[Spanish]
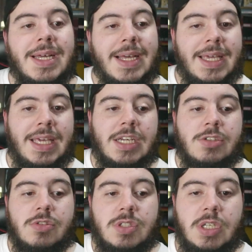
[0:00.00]
Y
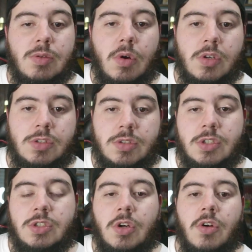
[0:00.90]
esos títulos
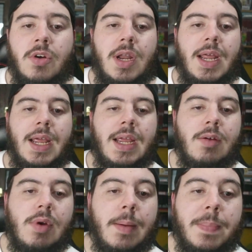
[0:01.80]
son eh,
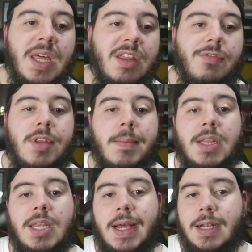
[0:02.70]
una pieza
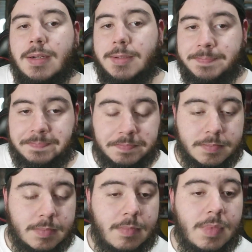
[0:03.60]
fundamental
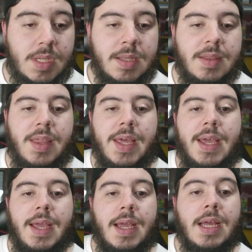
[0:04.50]

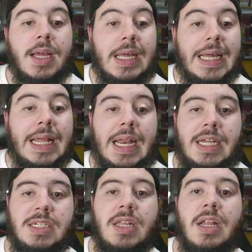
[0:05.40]
de la
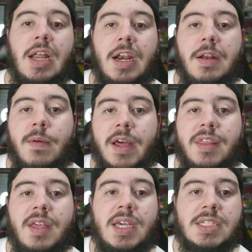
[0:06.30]
isla de la
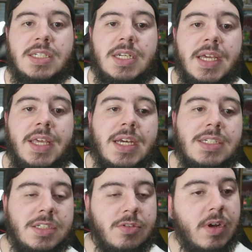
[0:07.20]
relevancia y que sin
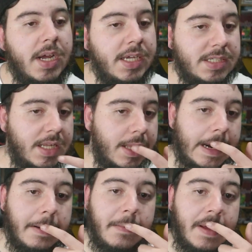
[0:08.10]
ellas no hay isla de
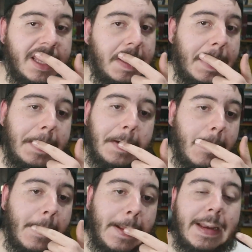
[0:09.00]
relevancia,
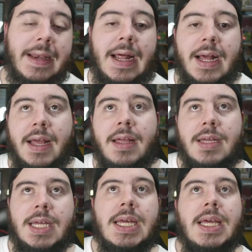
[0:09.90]
no hay linaje
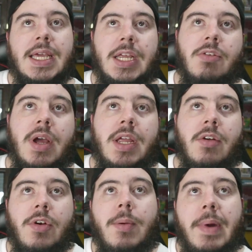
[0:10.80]
y no hay
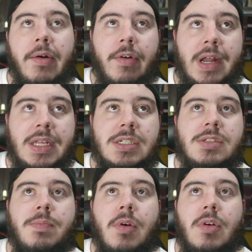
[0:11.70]
Roman Reigns,
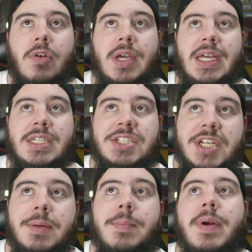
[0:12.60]
por lo que
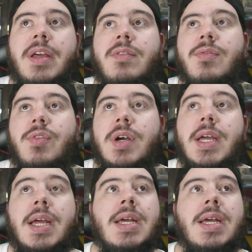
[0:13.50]
siempre fue